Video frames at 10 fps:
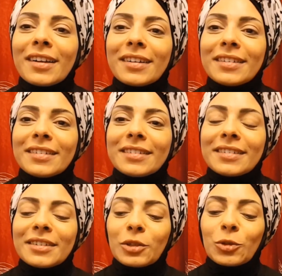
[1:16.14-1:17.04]

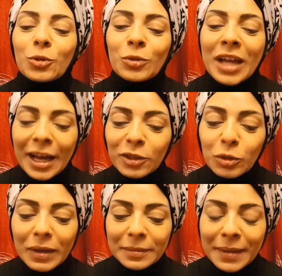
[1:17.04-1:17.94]
آه، ونقيته
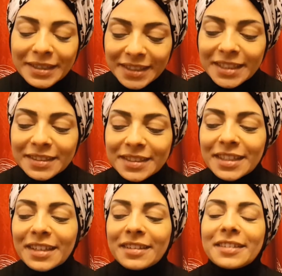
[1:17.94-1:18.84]
بعد ما كتير
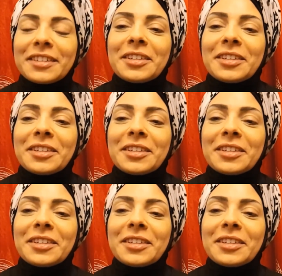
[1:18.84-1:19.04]
كتير